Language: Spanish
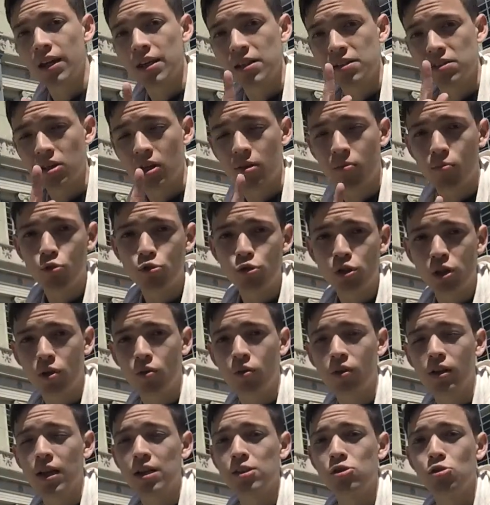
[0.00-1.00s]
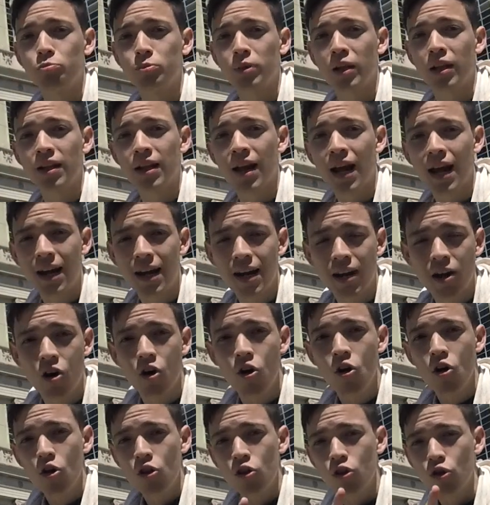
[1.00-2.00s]
que ser músico en el
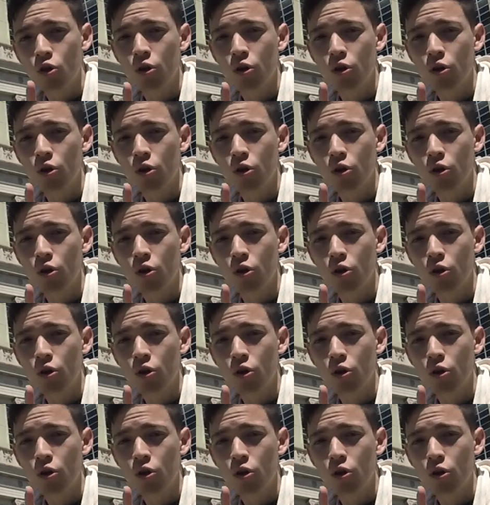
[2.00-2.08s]
subterráneo